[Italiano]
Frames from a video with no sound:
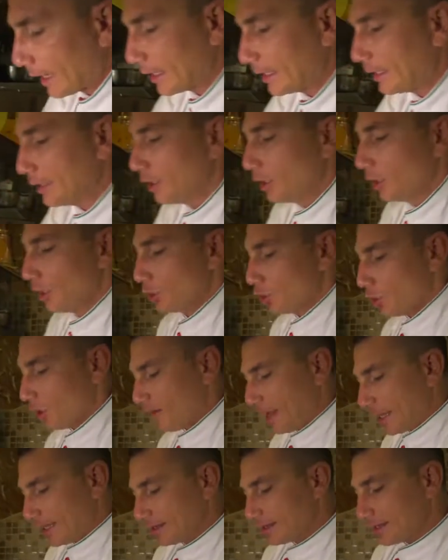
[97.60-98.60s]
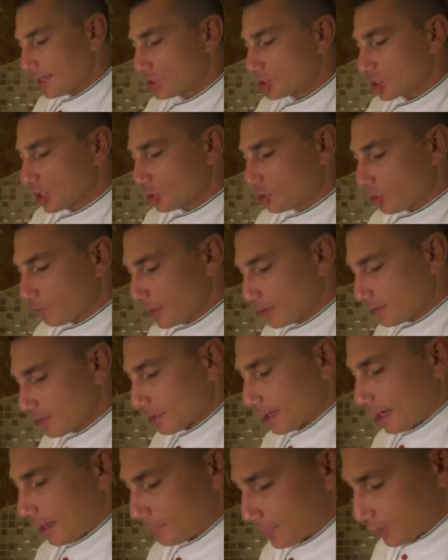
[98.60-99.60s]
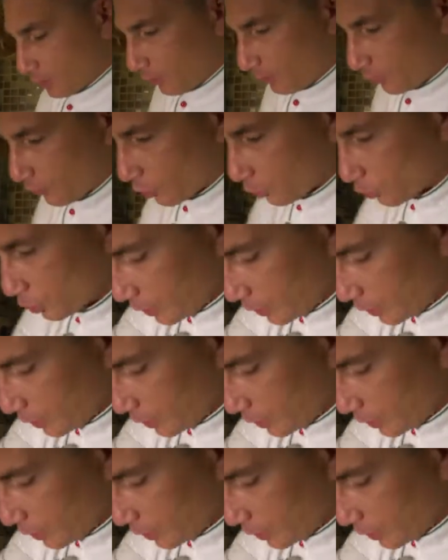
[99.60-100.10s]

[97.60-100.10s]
i 90 e 120 g di fior